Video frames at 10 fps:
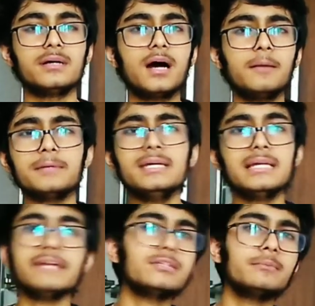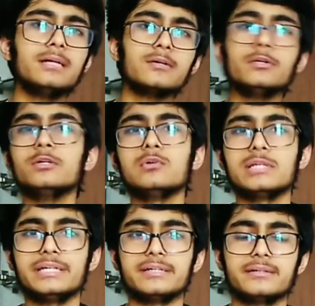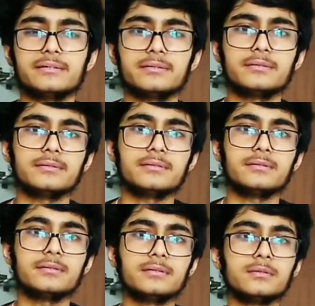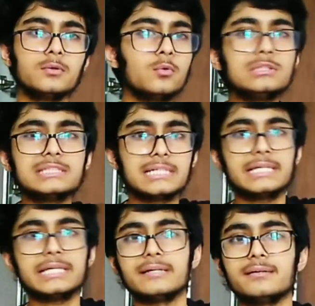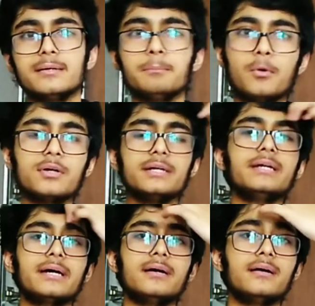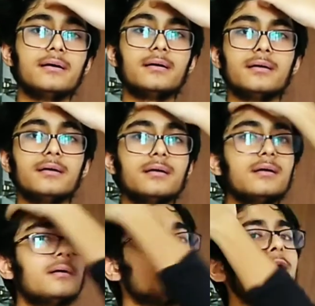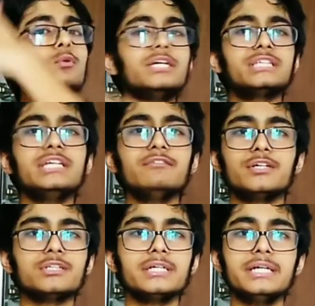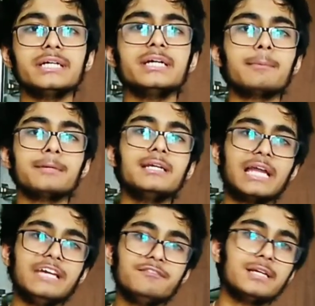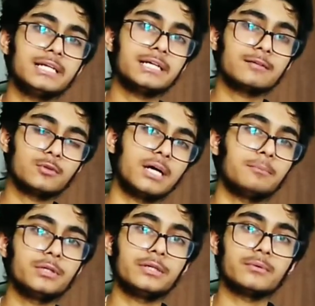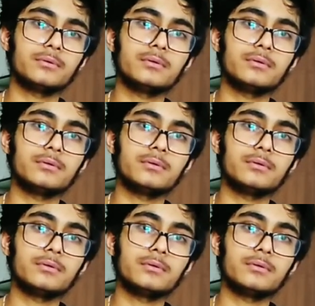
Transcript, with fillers: आपकी लाइफ से बड़ा कोई गोल नहीं है गोल सेटिंग इंपॉर्टेंट है बट वो इतनी वर्थ नहीं है कि आपकी लाइफ ले ले अगर वो ना पूरी हो